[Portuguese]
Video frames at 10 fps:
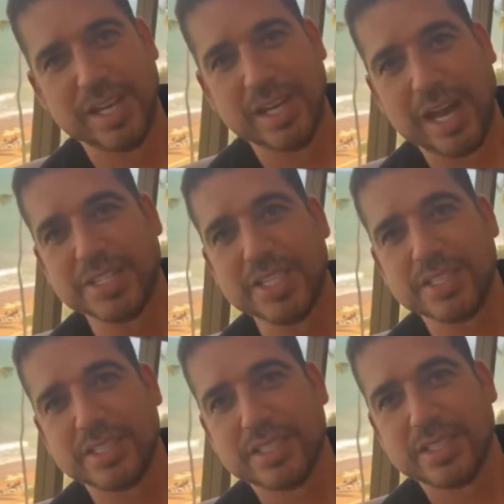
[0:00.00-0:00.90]
Mas você os
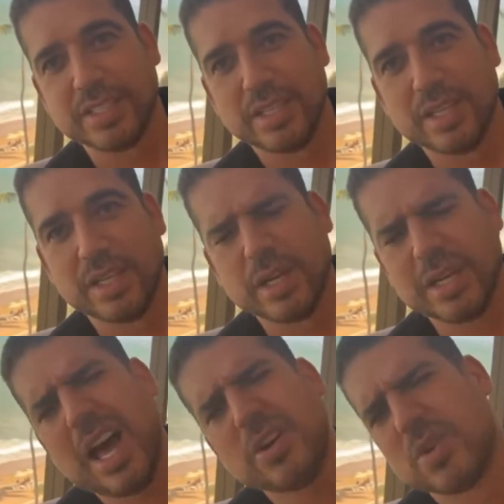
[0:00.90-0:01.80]
ama?
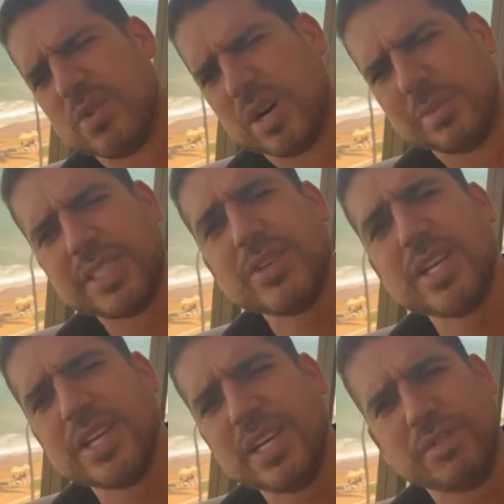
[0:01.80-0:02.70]
Claro que eu amo, eles são
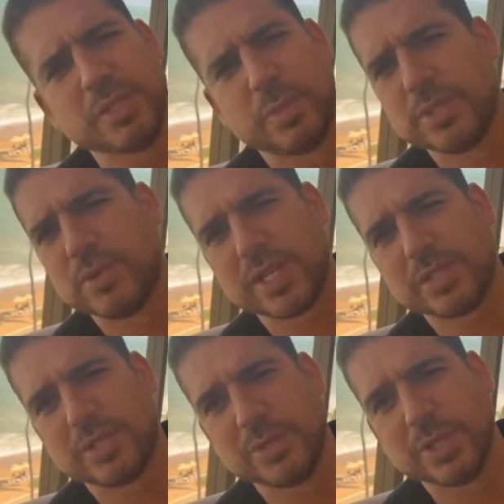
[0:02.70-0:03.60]
incríveis. Você vai,
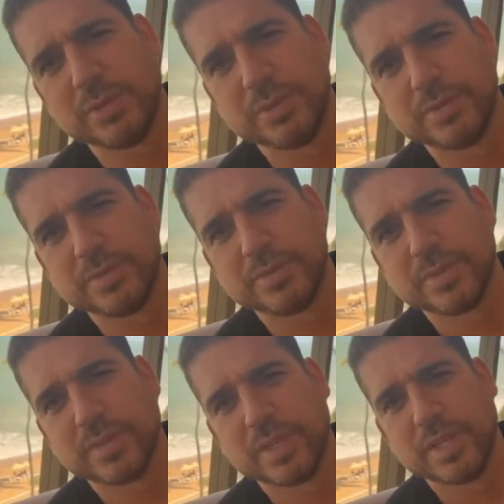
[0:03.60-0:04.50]
você vai muito lá?
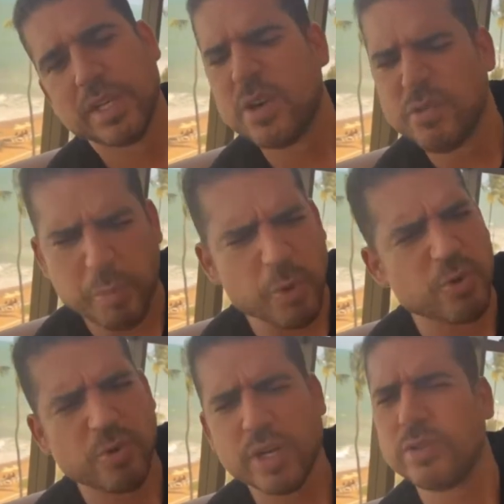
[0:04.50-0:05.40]
Não, eu vou
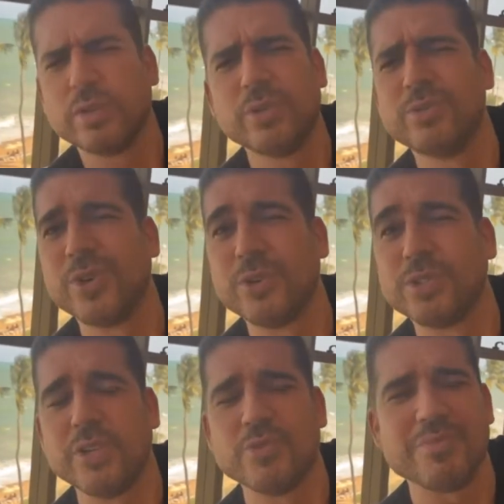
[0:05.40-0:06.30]
pouco. Eu, não, eu, não, eu
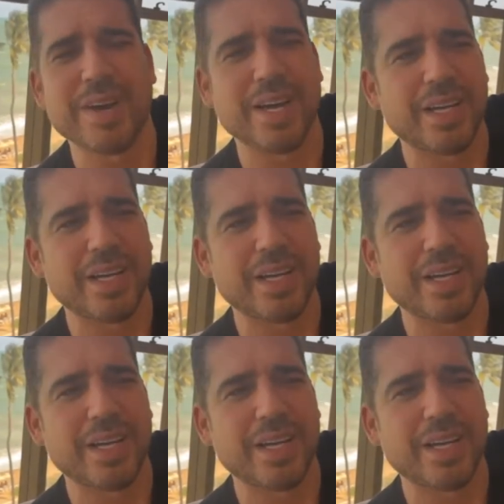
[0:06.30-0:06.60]
tenho uma.